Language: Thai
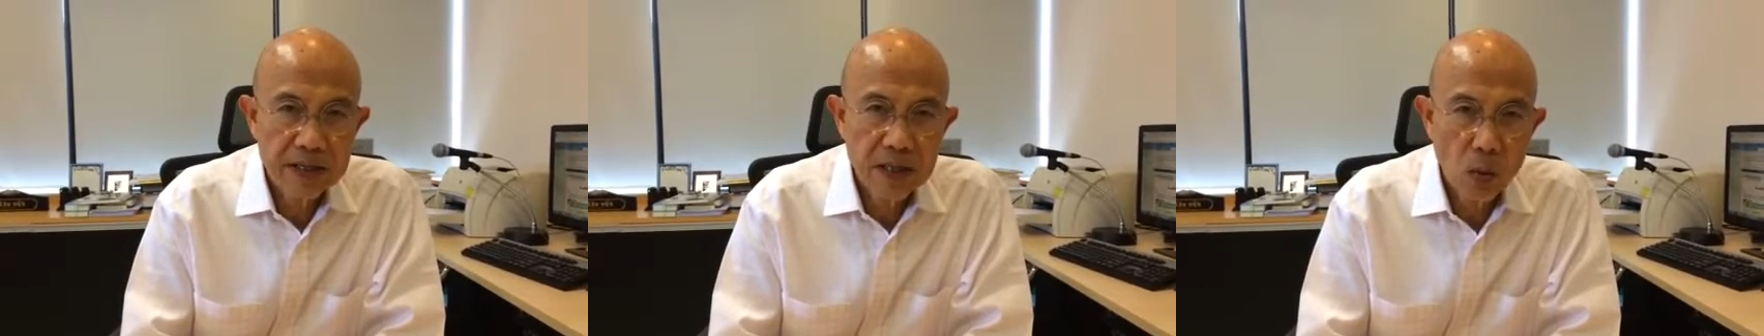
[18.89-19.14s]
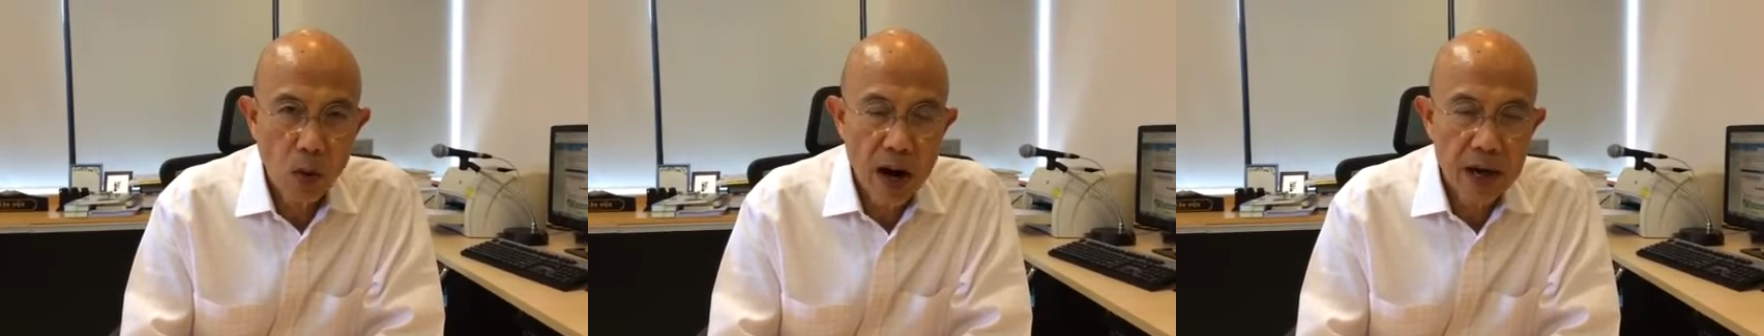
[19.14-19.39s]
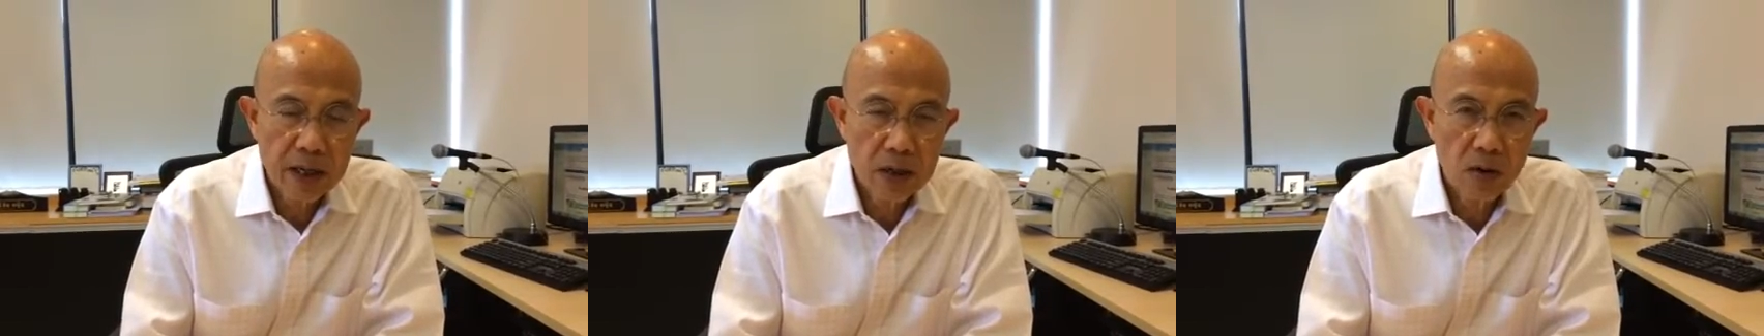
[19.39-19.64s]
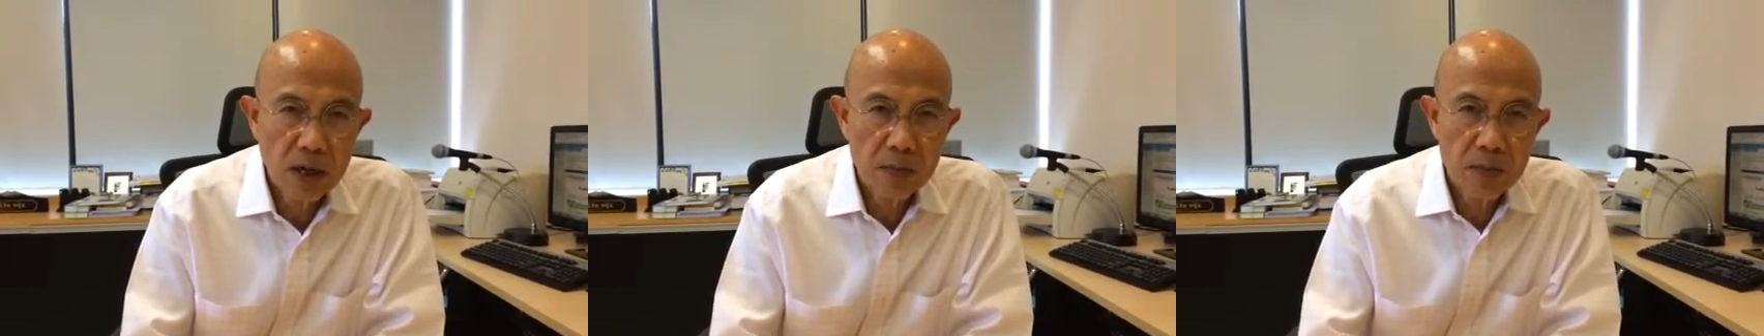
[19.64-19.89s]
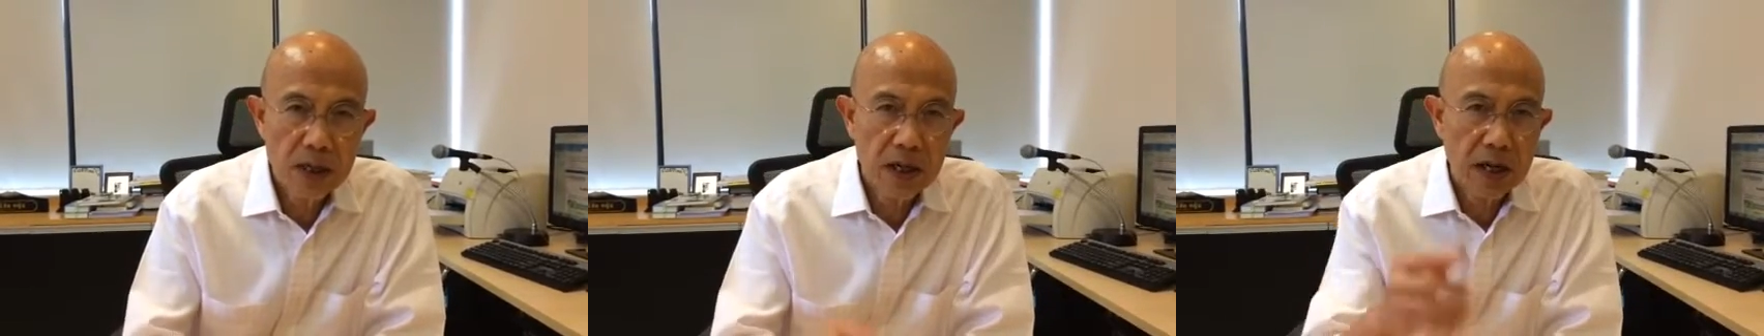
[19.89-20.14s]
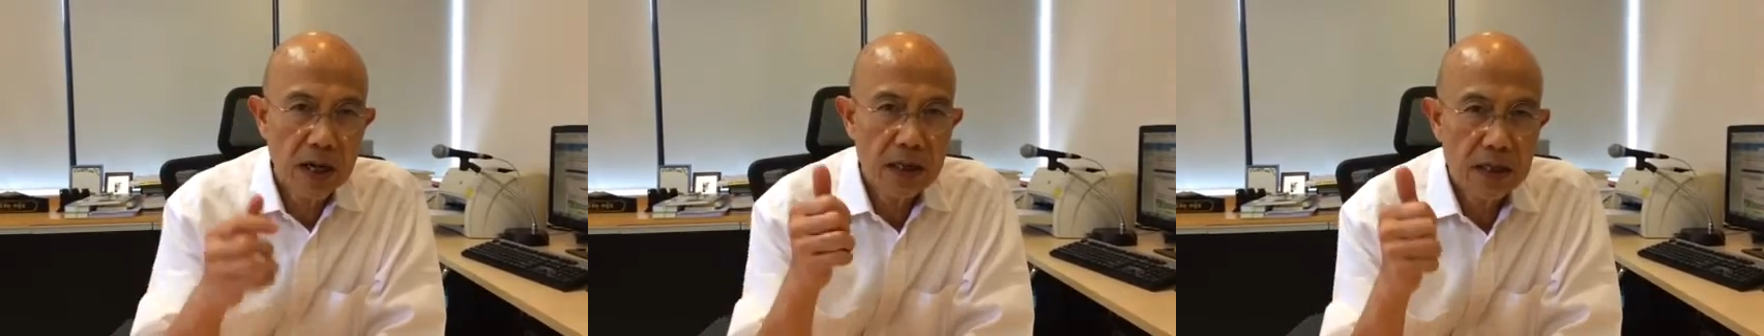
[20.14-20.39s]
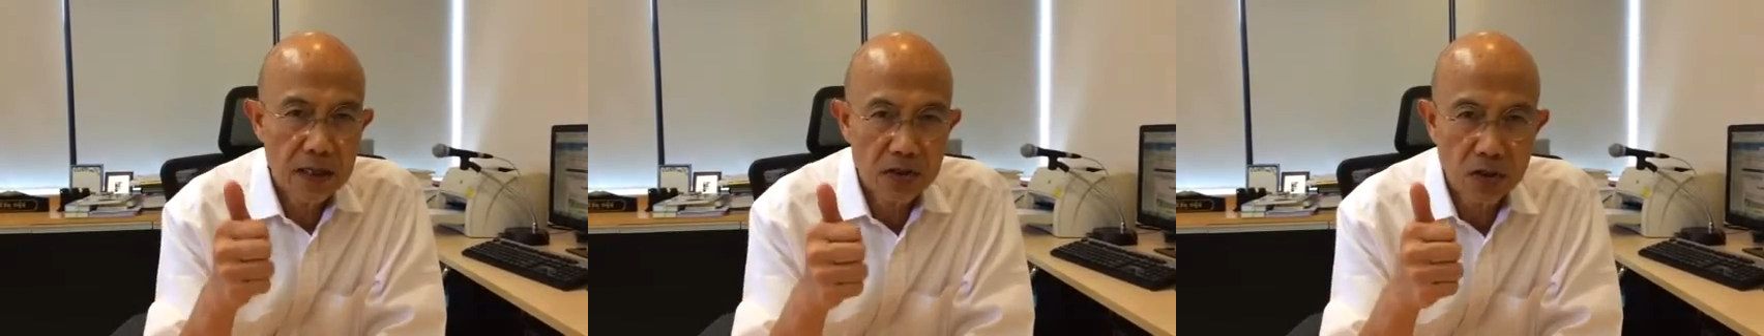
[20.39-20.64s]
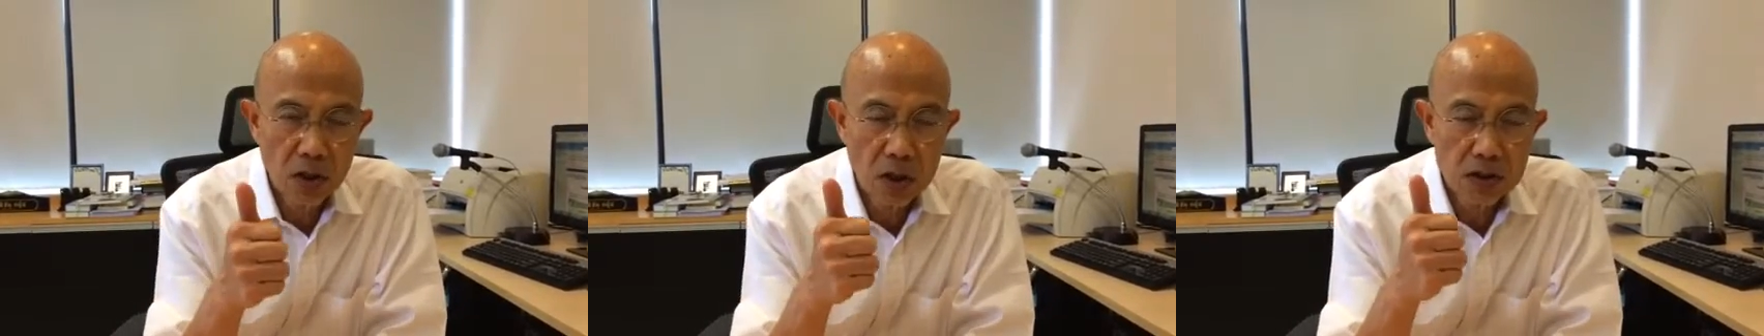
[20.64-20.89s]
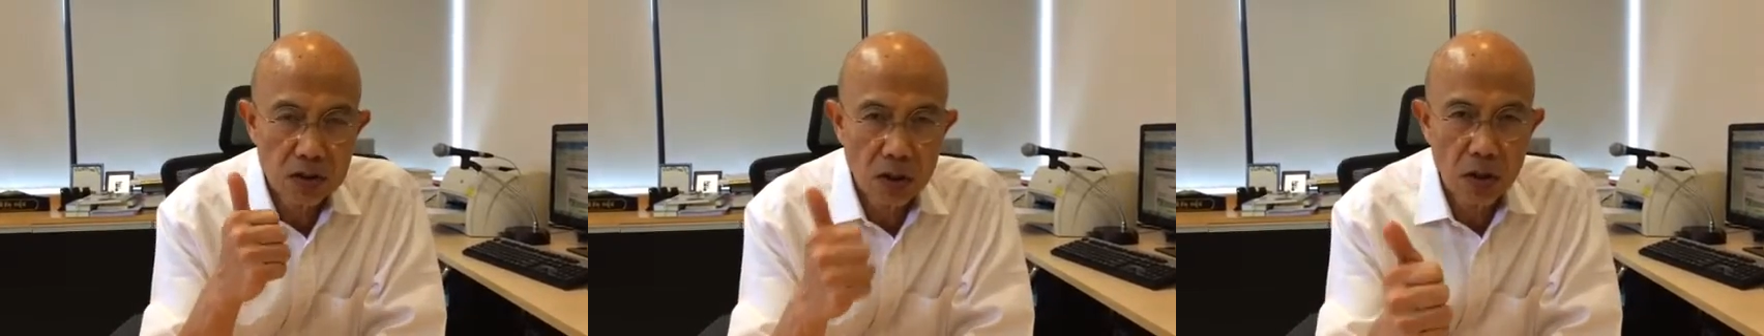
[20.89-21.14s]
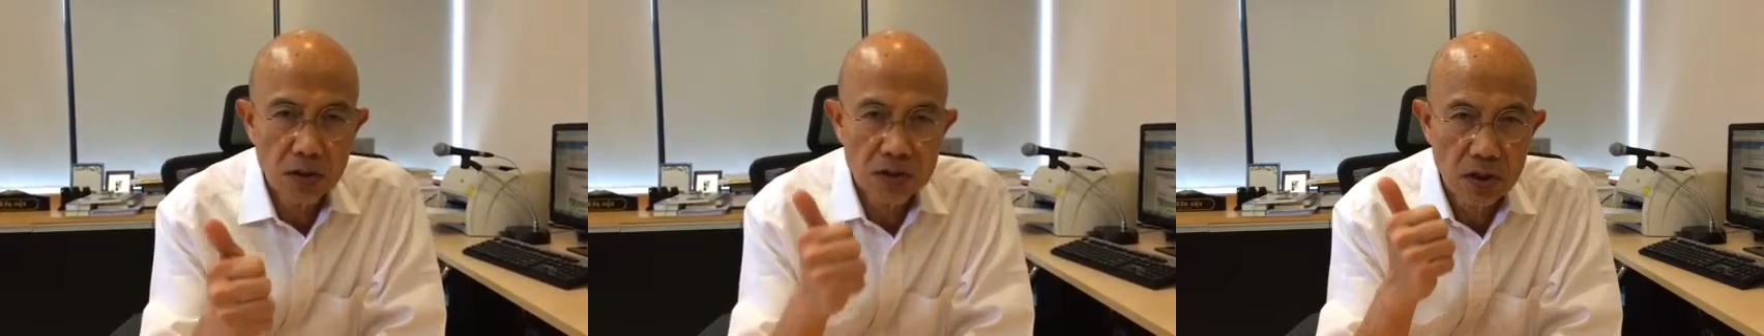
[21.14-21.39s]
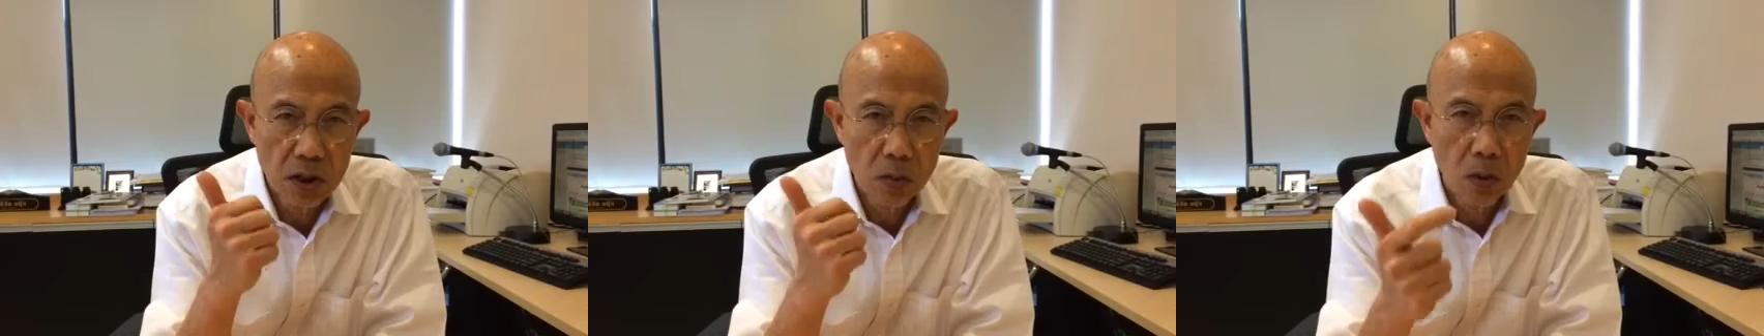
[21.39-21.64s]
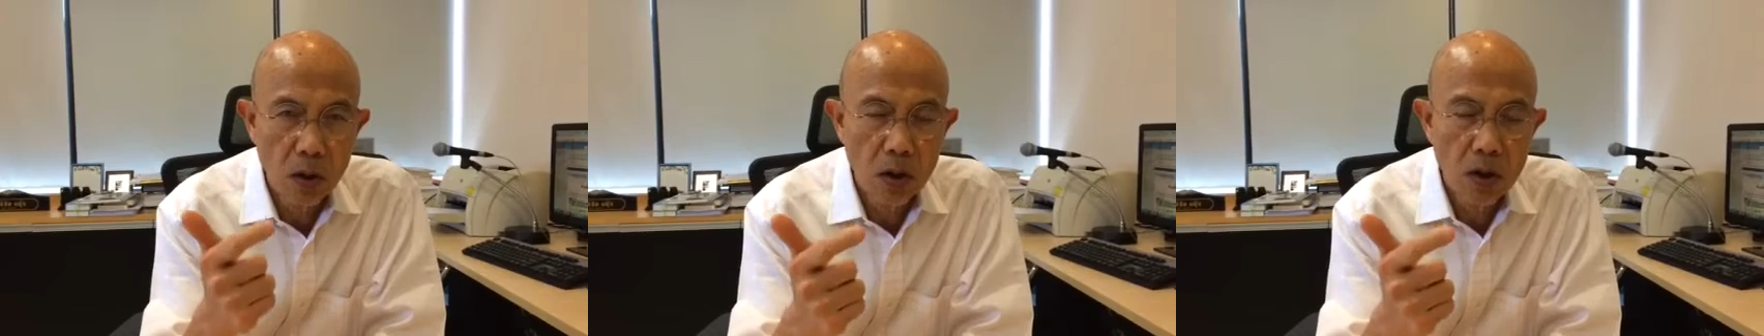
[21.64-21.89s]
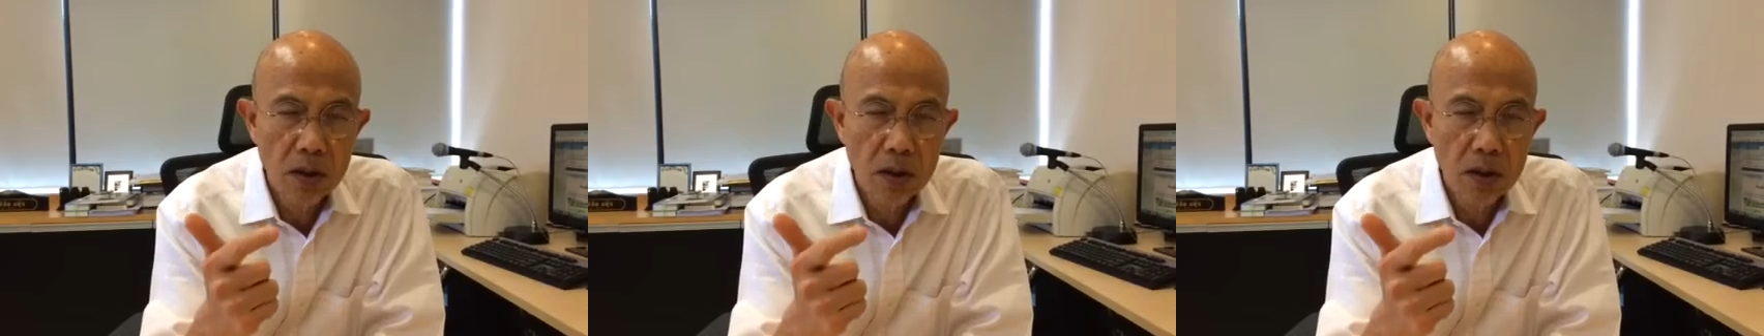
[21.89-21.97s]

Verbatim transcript: จะวางเกี่ยวกับเรื่องการเลือกสอสอสอวอ